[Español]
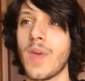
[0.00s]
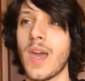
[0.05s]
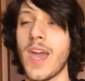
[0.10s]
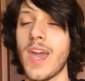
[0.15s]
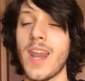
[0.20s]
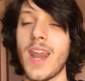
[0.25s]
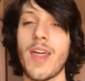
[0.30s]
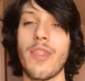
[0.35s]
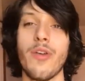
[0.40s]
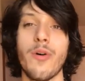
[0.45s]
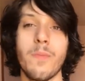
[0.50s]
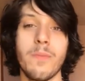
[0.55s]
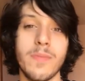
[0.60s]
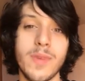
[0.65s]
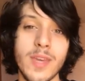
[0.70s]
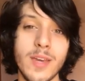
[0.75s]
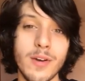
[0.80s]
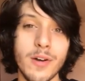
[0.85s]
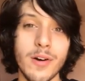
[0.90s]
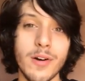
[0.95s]
era
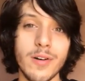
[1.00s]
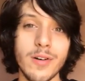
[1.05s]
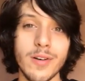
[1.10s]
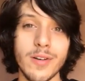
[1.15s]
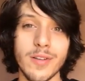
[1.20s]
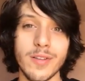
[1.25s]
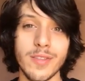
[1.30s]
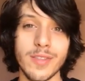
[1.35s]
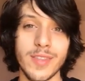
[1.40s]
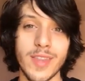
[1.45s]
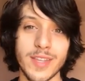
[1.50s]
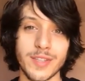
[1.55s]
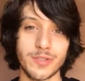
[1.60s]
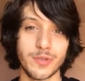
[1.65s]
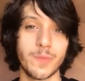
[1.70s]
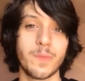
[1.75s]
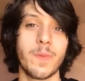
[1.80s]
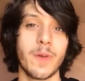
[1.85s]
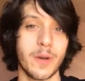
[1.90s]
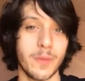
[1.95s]
domingo de
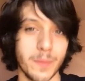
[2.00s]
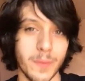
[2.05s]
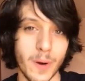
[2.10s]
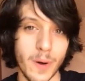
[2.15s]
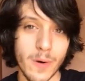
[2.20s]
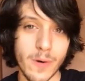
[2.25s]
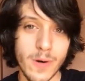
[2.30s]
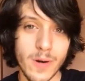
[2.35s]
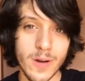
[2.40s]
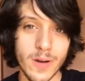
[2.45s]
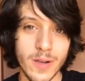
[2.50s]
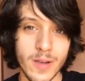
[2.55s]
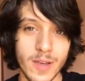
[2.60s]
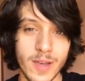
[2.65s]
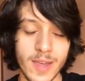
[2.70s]
Super Bowl